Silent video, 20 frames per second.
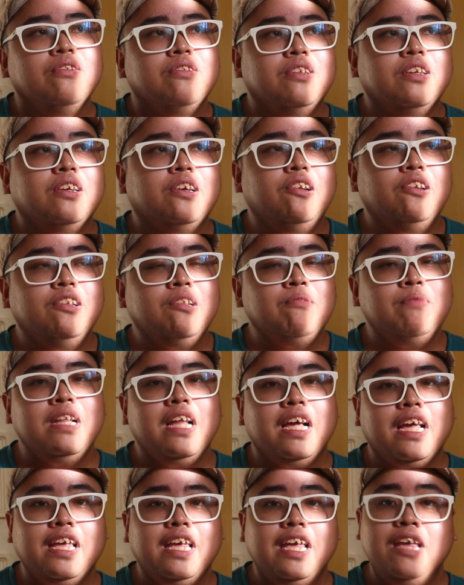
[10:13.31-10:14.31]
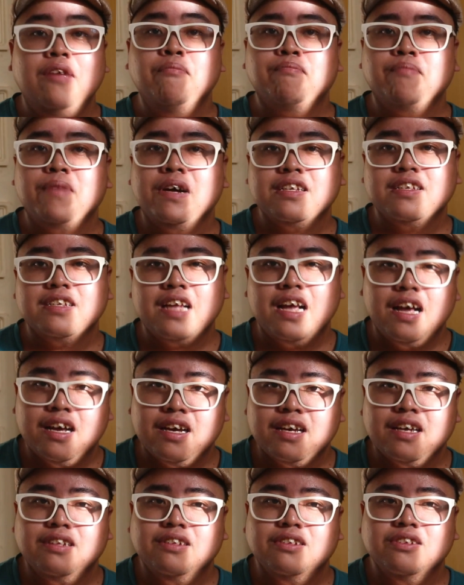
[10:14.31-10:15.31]
nagkaroon ng malaking impact sa
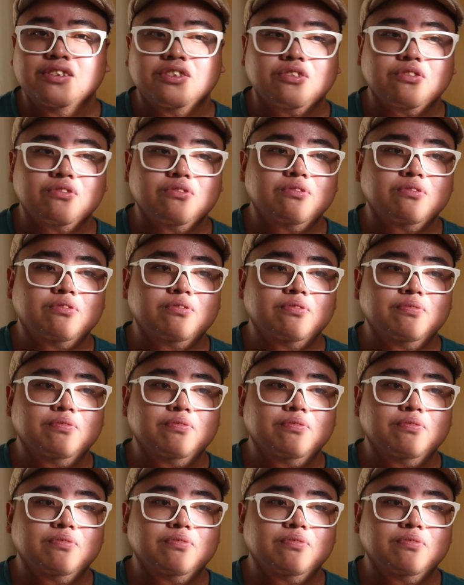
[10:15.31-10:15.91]
akin. So,